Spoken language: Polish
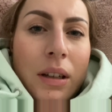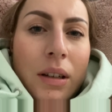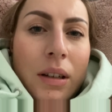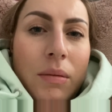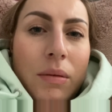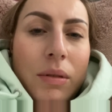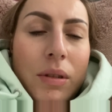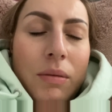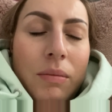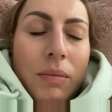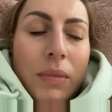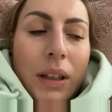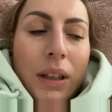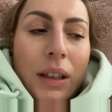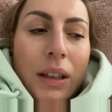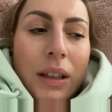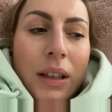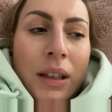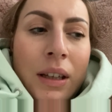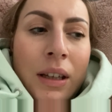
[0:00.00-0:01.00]
Jestem
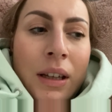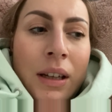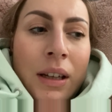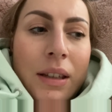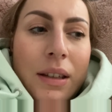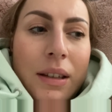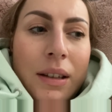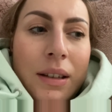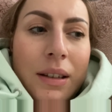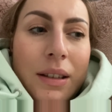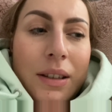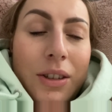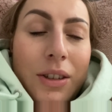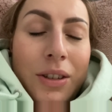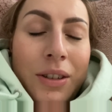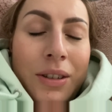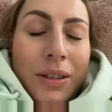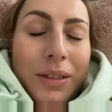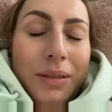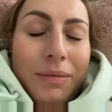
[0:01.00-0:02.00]
takie jajca,
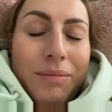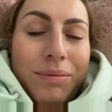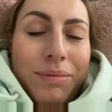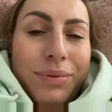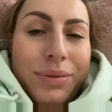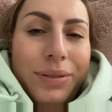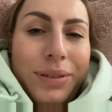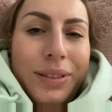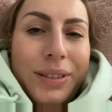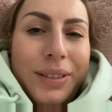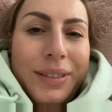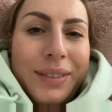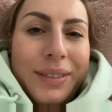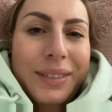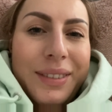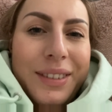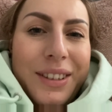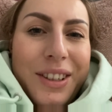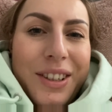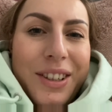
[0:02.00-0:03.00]
że pff,
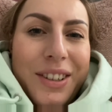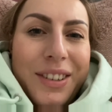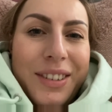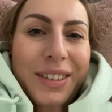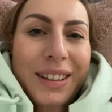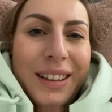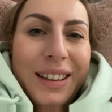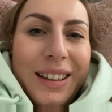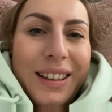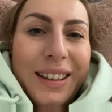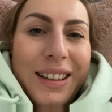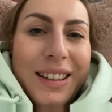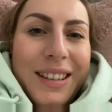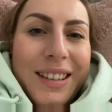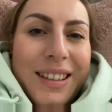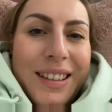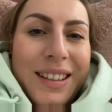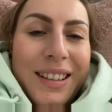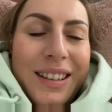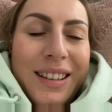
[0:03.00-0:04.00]
szkoda gadać.
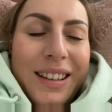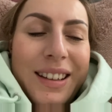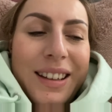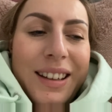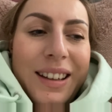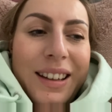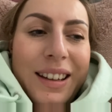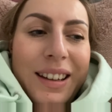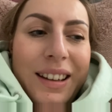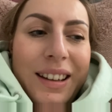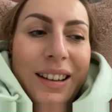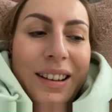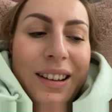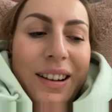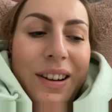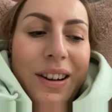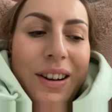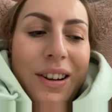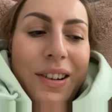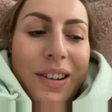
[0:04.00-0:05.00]

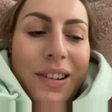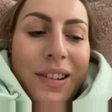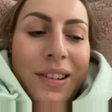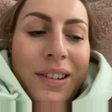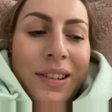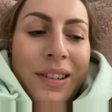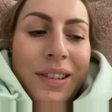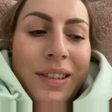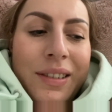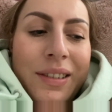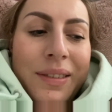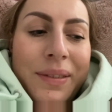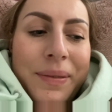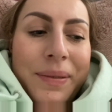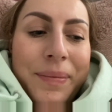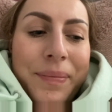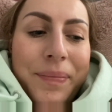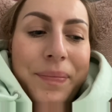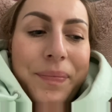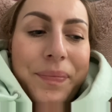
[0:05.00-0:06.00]

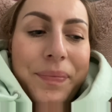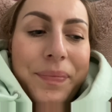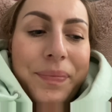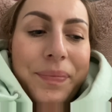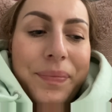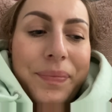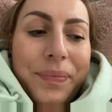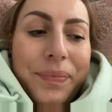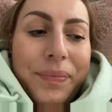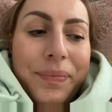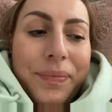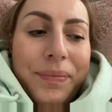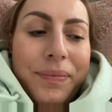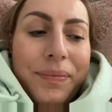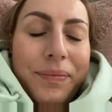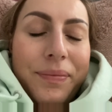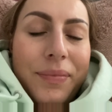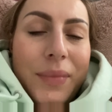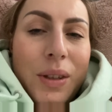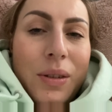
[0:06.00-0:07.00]
Um,
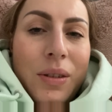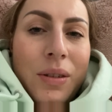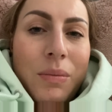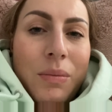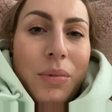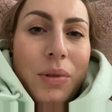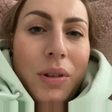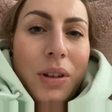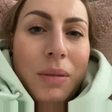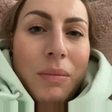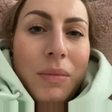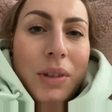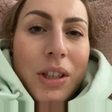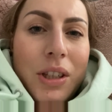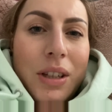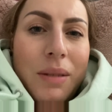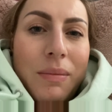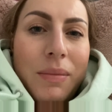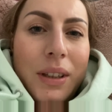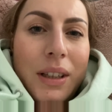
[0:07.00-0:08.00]
no i potem
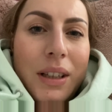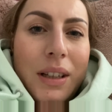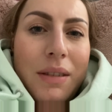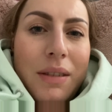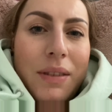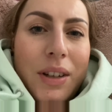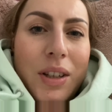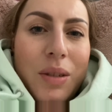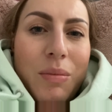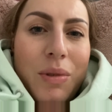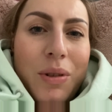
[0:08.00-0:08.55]
chciałam nagrywać, bo